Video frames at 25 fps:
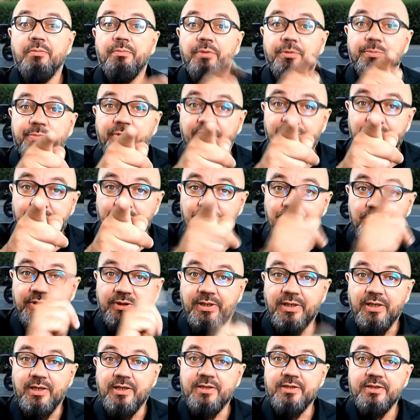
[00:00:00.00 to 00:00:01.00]
Podpowiem Ci
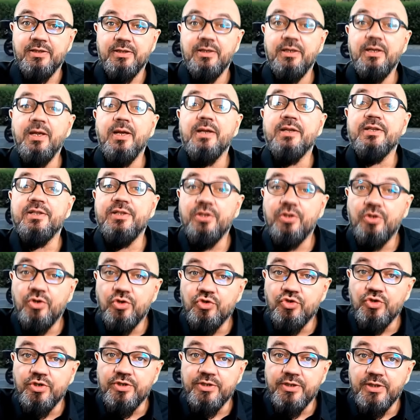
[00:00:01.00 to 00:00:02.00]
teraz, jak z nich
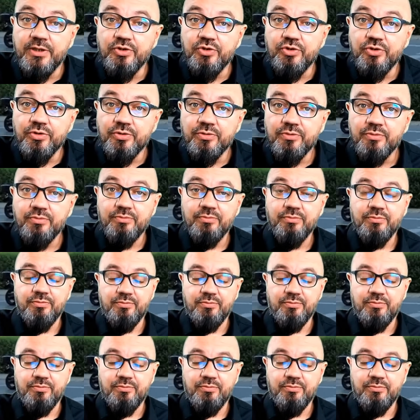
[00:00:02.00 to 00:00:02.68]
korzystać.